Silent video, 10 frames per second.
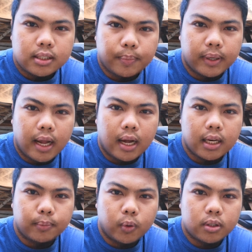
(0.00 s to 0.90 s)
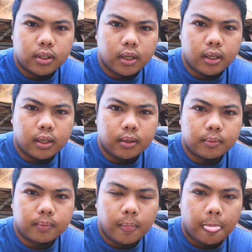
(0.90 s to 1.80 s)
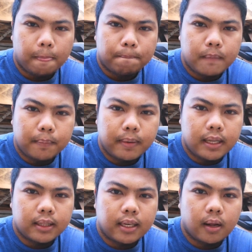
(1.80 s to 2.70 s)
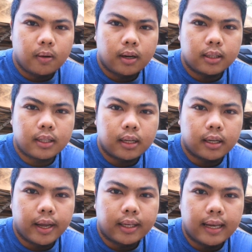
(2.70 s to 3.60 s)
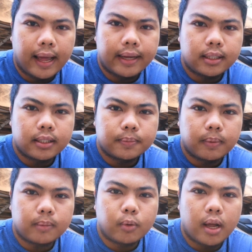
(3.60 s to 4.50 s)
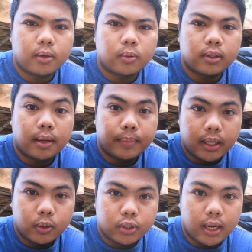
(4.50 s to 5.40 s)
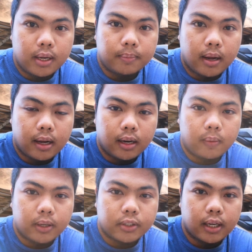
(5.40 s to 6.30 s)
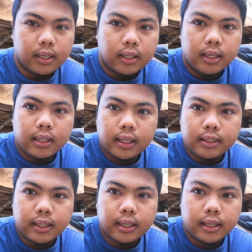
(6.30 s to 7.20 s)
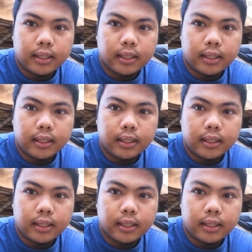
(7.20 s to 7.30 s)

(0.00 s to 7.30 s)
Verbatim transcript: Kapag kakalam ko kasi nagpalit din ako agad ng headlight pag mula nung nabili ko siya, mga kalakwatsa. Kasi